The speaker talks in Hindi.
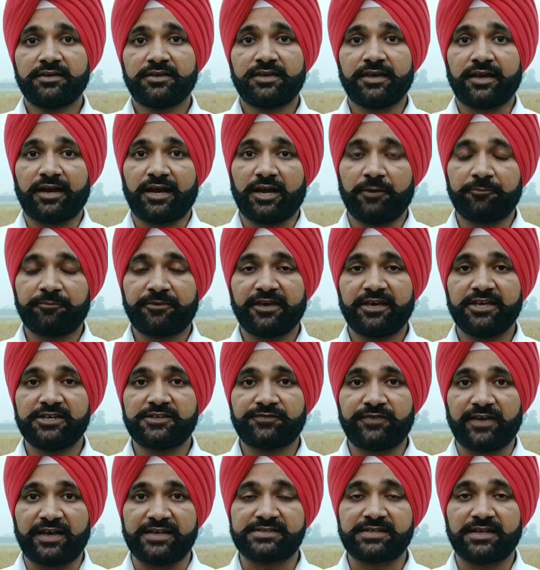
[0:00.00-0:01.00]
कि आपके
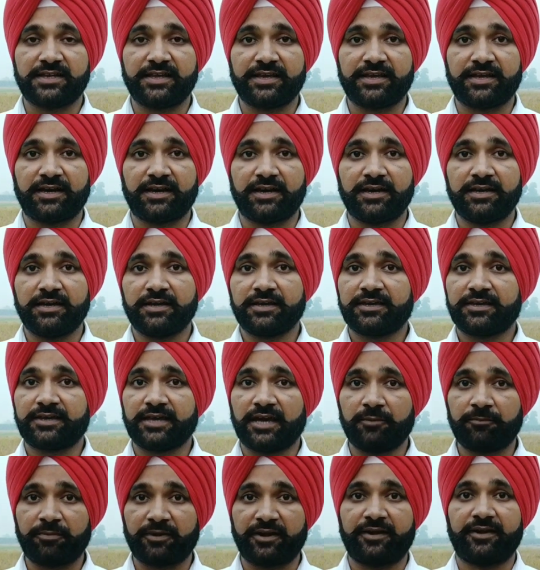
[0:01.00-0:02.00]
इस फैसले का
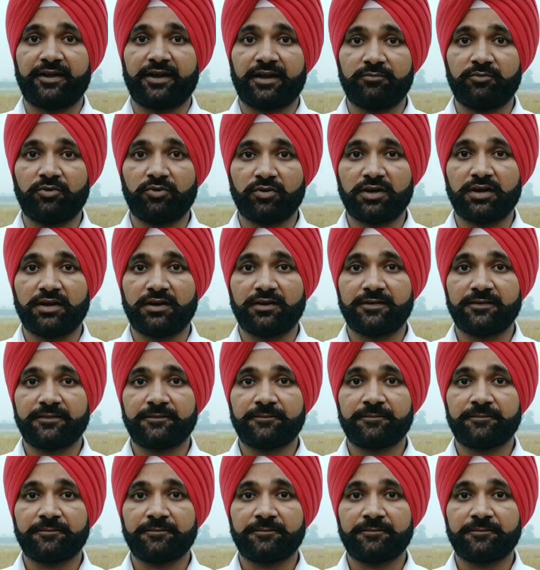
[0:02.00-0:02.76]
क्या परिणाम होगा